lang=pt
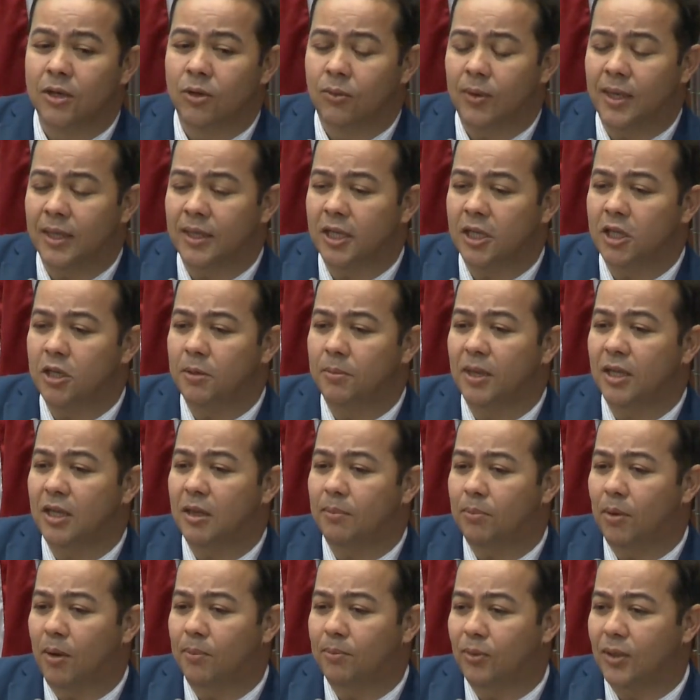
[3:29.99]
Um atendimento à
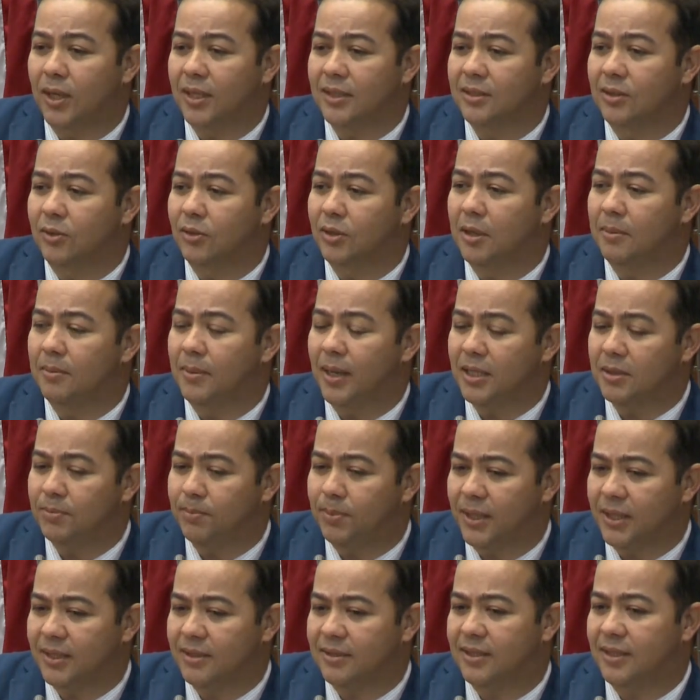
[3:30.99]
população que mais
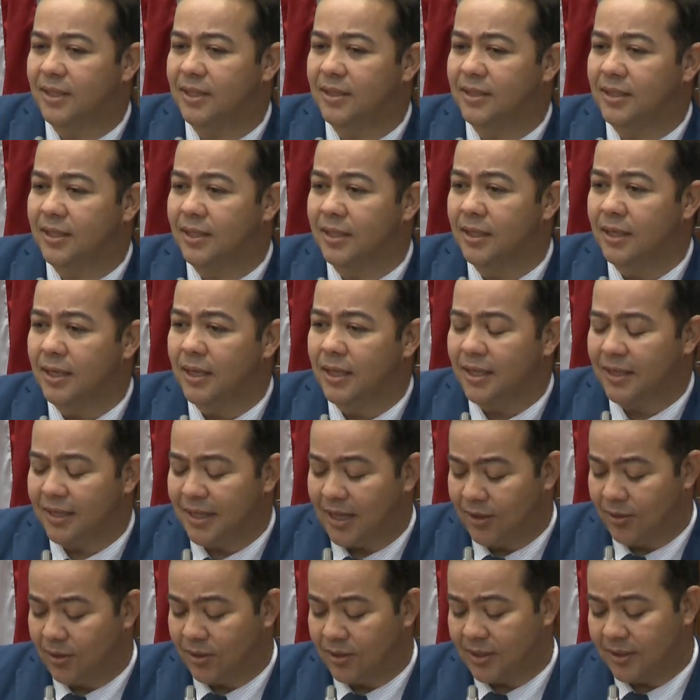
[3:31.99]
precisa
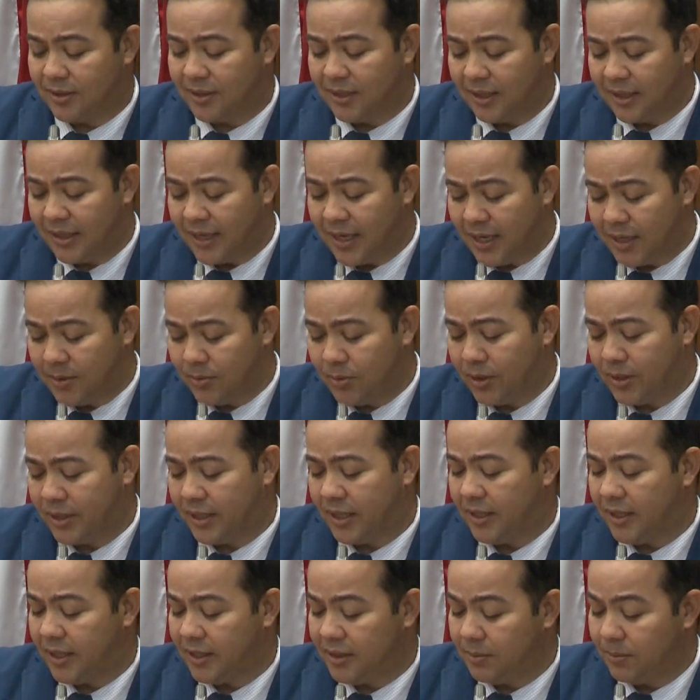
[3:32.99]
da nossa cidade. Um
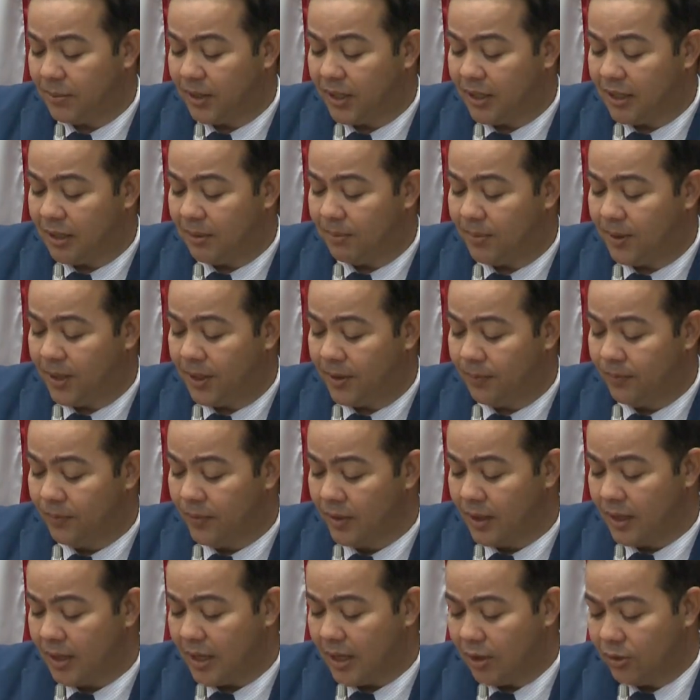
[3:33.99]
agradecimento também
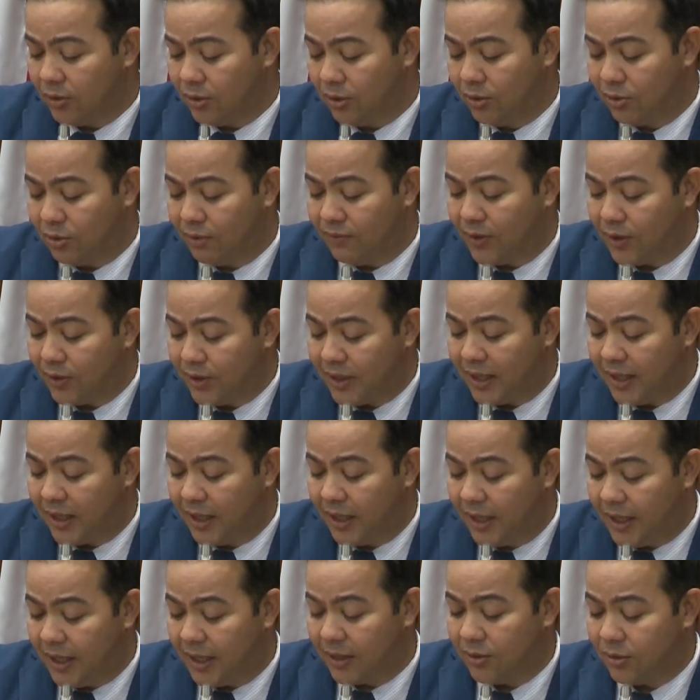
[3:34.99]
ao doutor
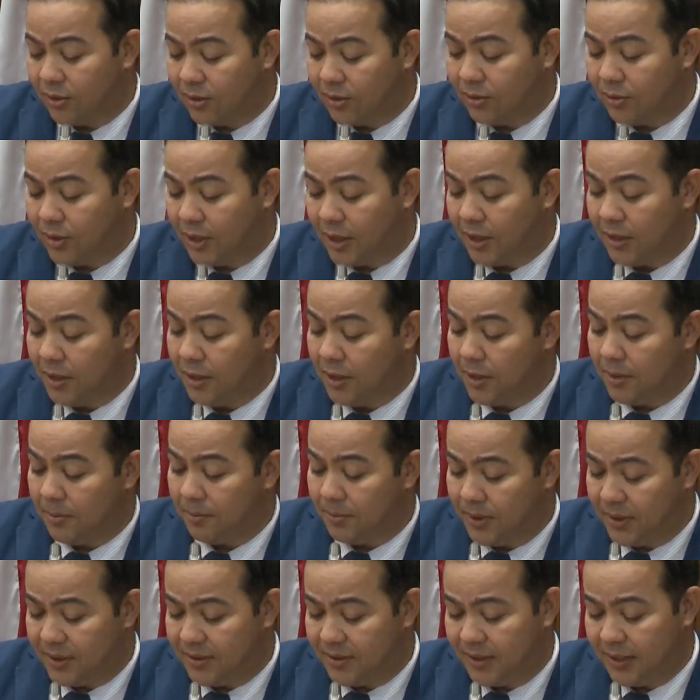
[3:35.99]
Valderi e à doutora
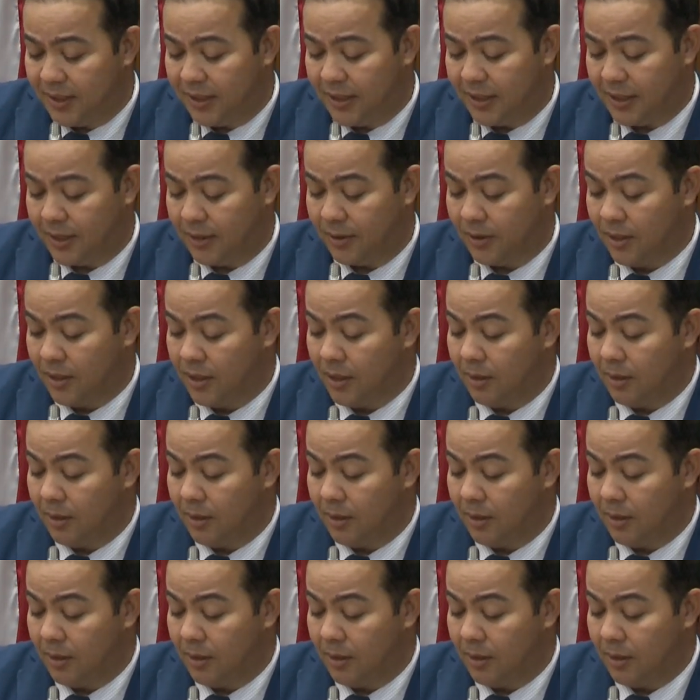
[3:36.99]
Priscila.